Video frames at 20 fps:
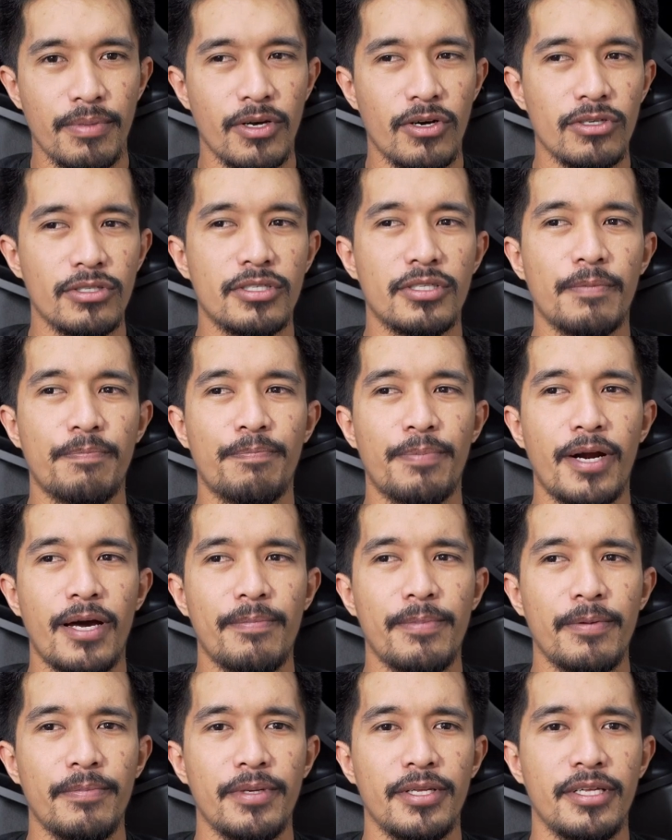because the
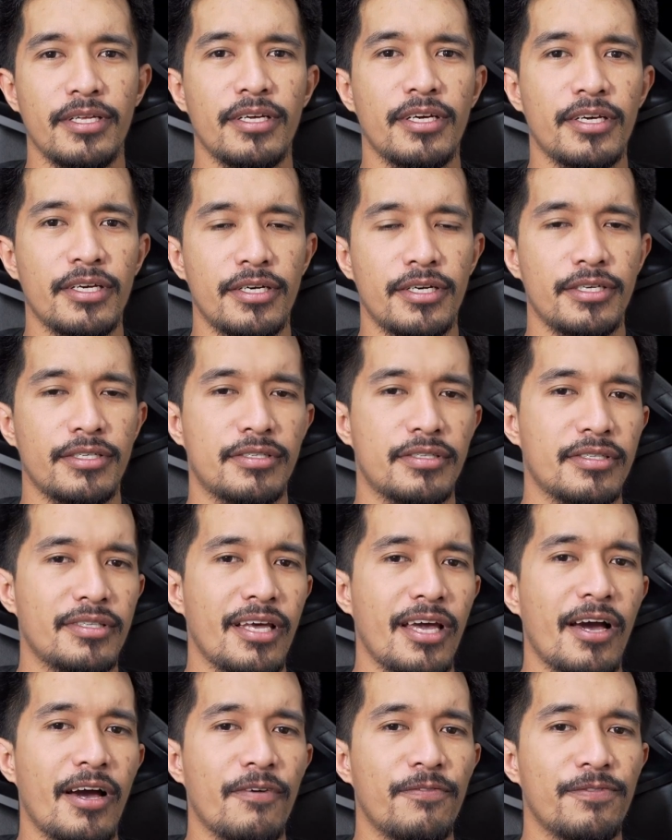problem in here is
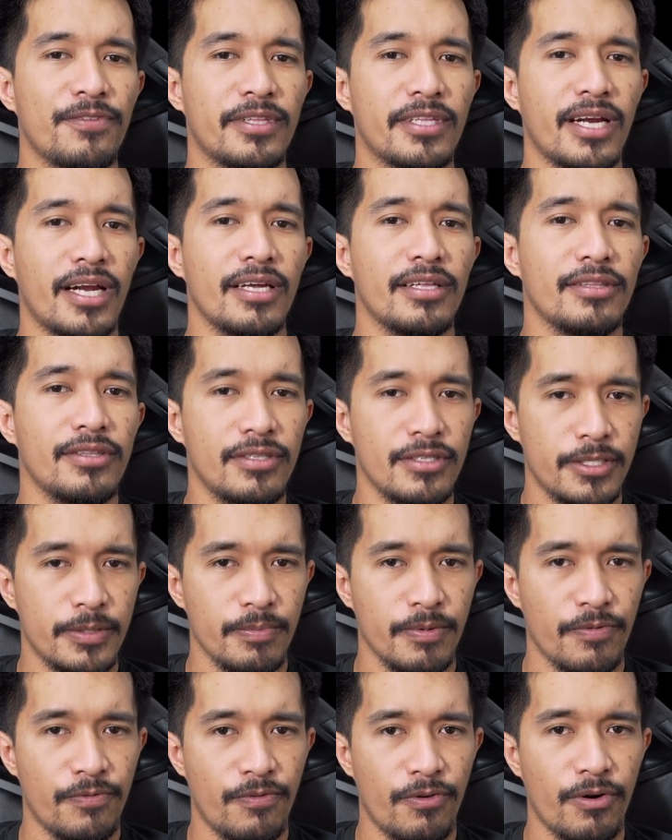they have tried this
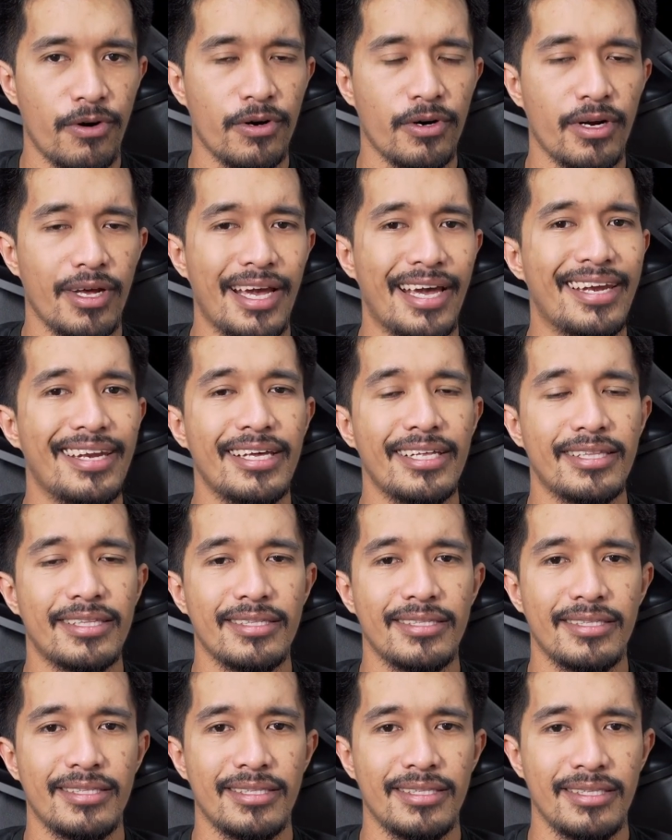before and it
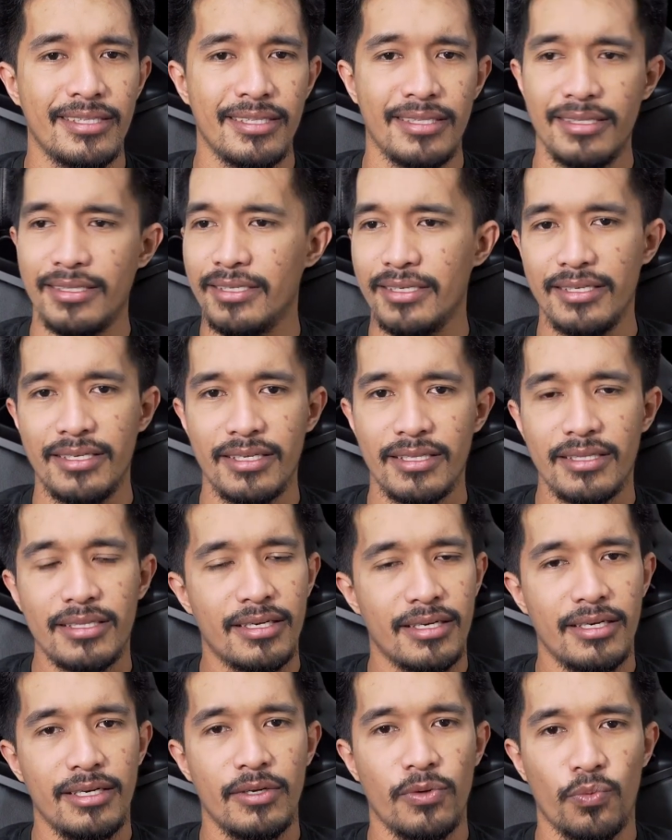didn't
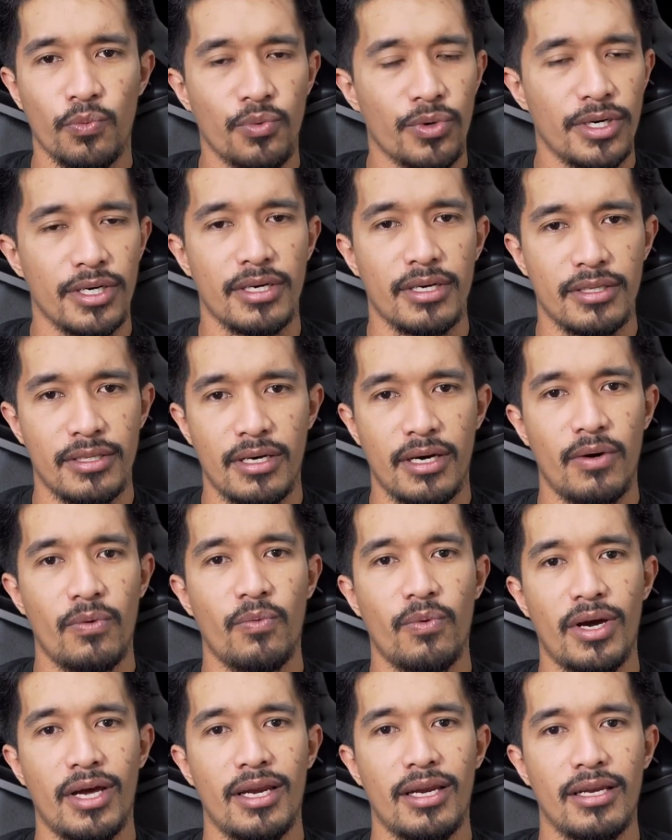really work that
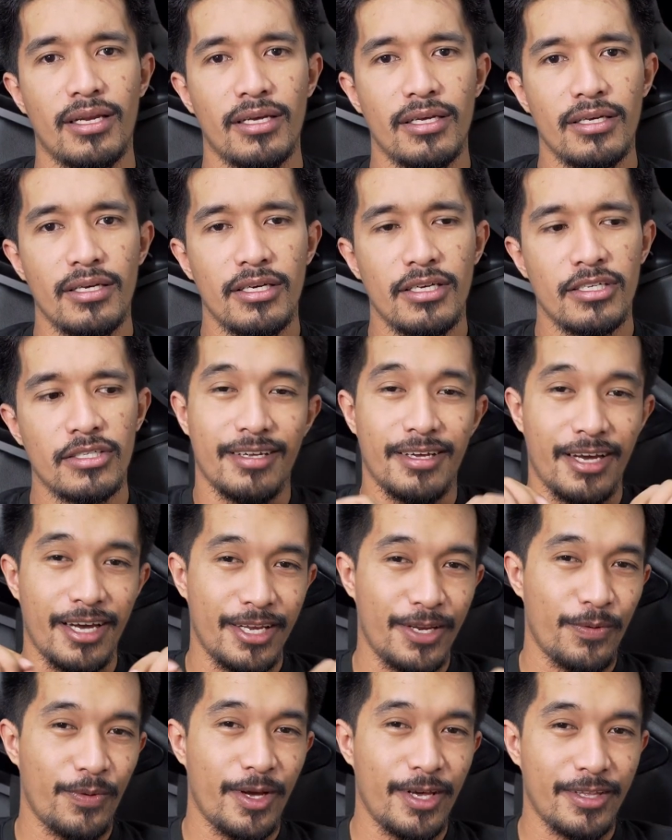well.
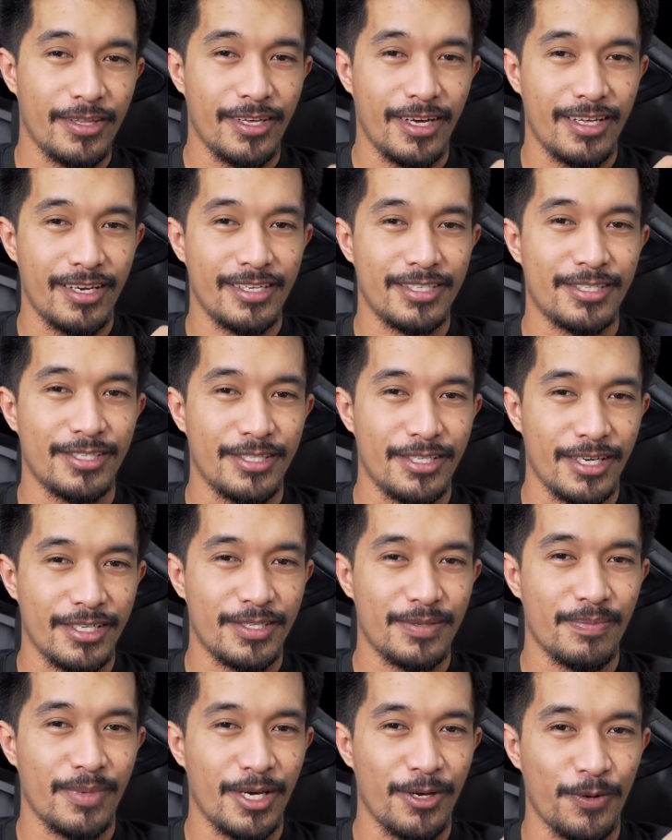Anyway, that is
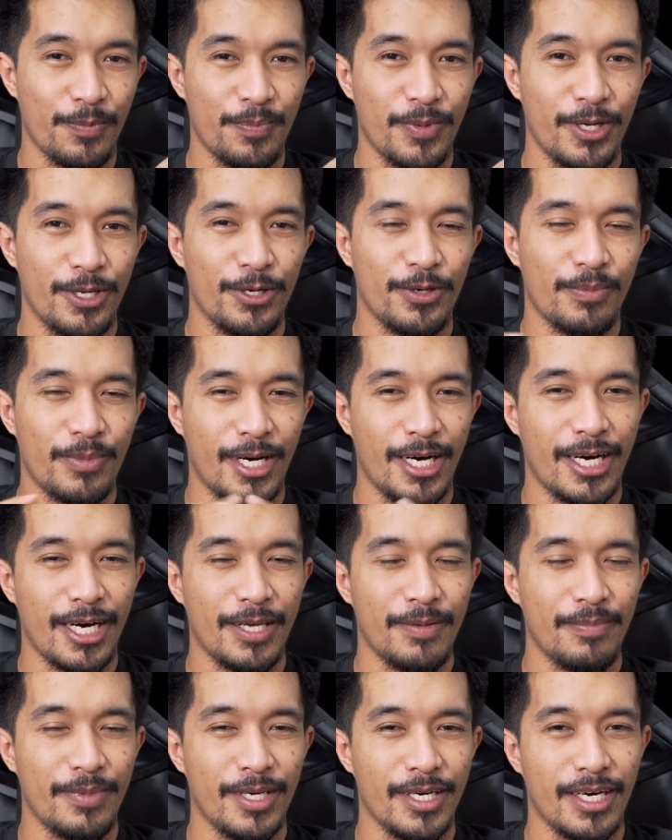just my opinion mga
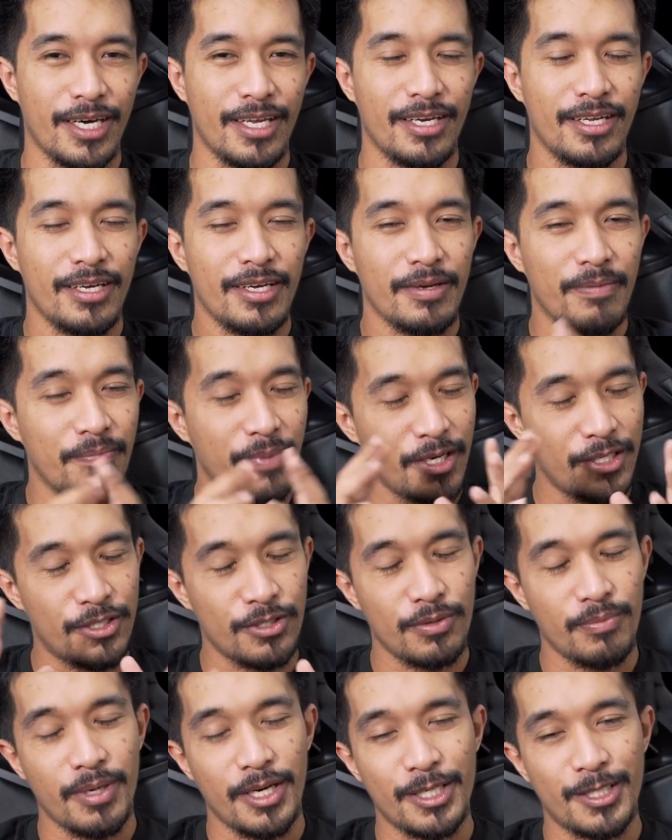kaibigan based
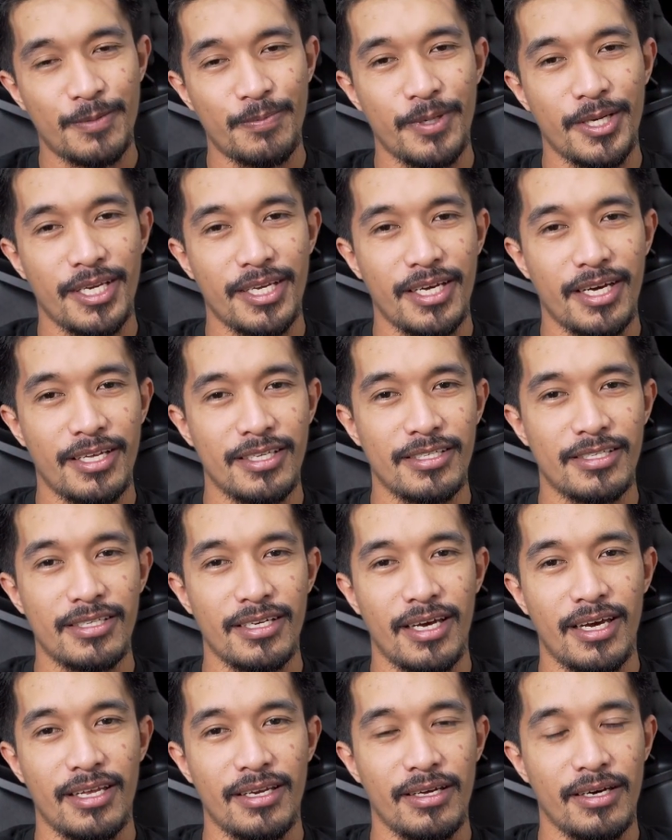on my experience
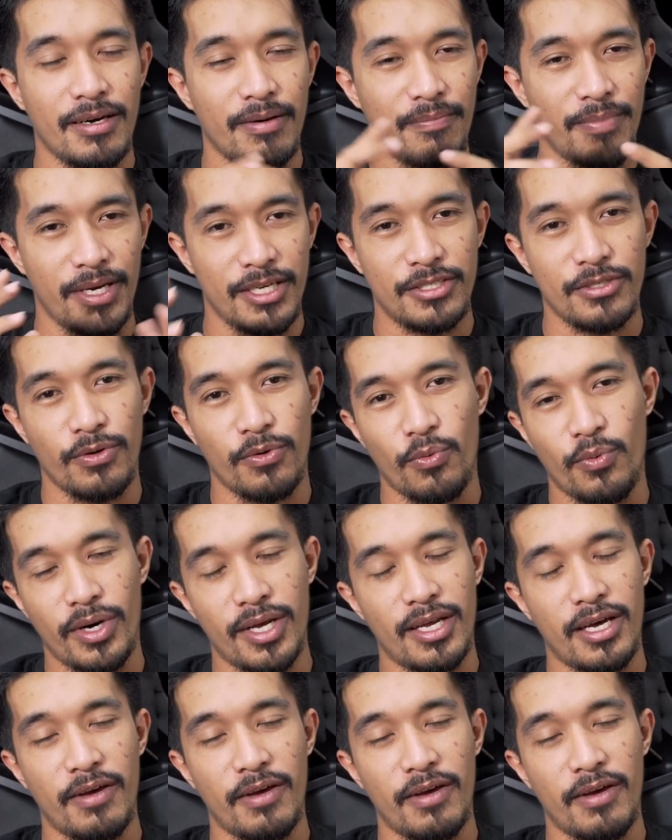and uh, based on what